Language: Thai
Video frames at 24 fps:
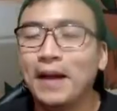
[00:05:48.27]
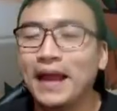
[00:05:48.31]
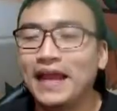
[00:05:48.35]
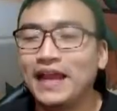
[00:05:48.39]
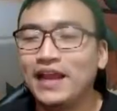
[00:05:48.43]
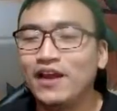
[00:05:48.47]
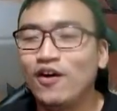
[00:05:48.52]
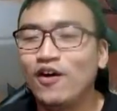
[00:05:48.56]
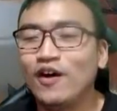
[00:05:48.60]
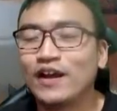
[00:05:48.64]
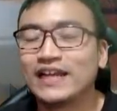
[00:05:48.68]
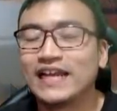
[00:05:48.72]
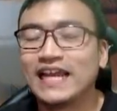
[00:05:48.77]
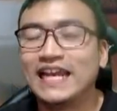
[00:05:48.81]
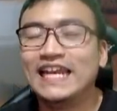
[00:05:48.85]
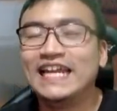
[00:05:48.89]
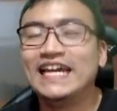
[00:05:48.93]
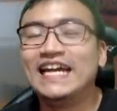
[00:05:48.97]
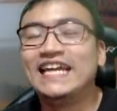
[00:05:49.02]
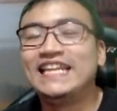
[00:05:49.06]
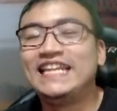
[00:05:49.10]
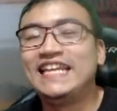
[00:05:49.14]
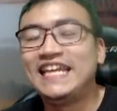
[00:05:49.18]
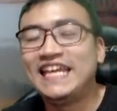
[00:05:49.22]
นอนกันเล
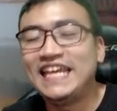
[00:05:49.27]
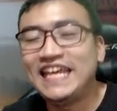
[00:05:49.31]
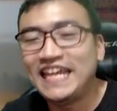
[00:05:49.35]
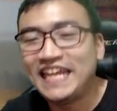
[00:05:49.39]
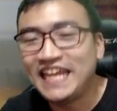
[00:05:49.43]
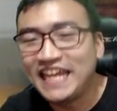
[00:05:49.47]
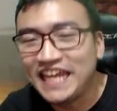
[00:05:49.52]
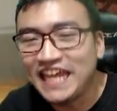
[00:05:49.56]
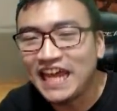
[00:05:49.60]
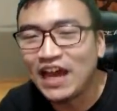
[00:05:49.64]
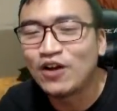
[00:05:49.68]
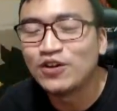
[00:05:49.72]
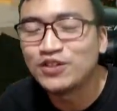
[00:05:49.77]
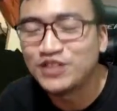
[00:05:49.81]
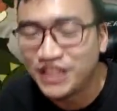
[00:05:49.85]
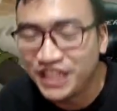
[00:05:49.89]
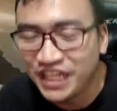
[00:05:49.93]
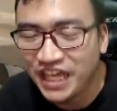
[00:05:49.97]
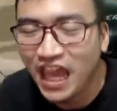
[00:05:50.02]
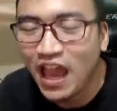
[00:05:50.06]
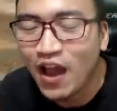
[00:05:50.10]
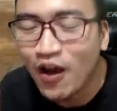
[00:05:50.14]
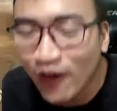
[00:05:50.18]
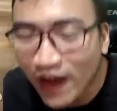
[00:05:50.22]
ยทีเดียว
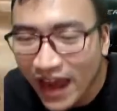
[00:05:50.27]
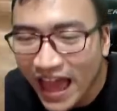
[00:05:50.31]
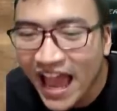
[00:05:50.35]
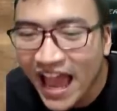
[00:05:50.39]
เชียวล่ะ